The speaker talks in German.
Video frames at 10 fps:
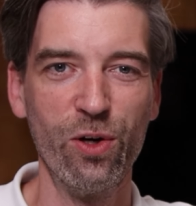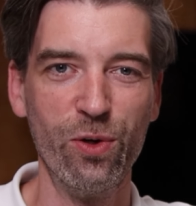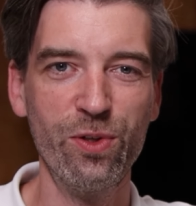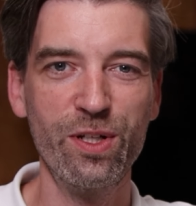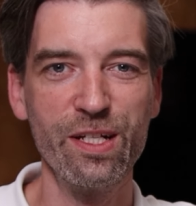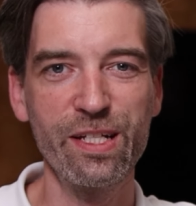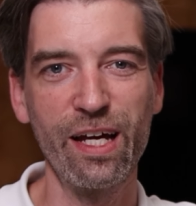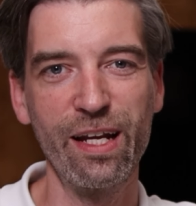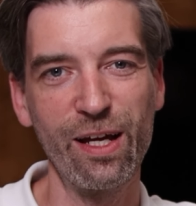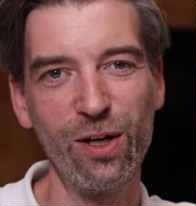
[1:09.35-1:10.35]
Und es
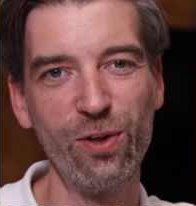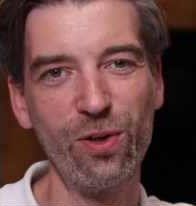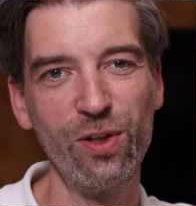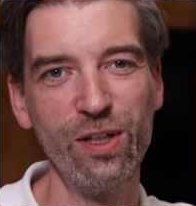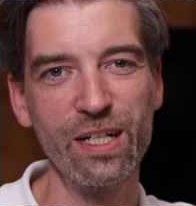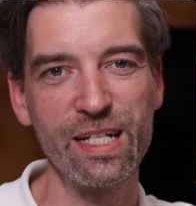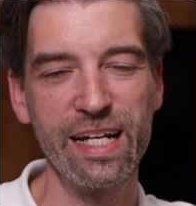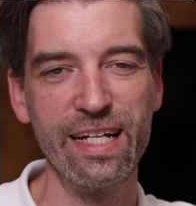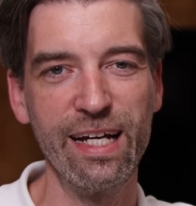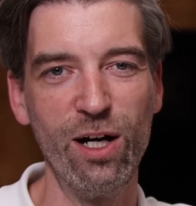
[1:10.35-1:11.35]
kann auch das
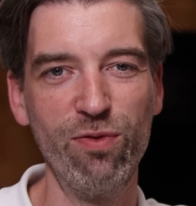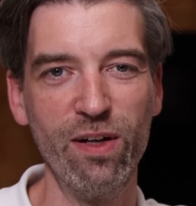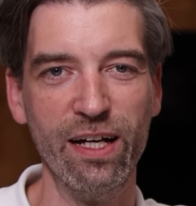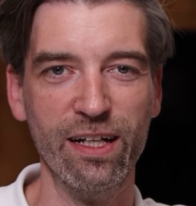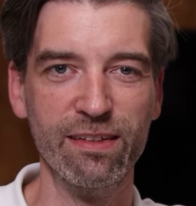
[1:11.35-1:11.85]
Handy aufladen.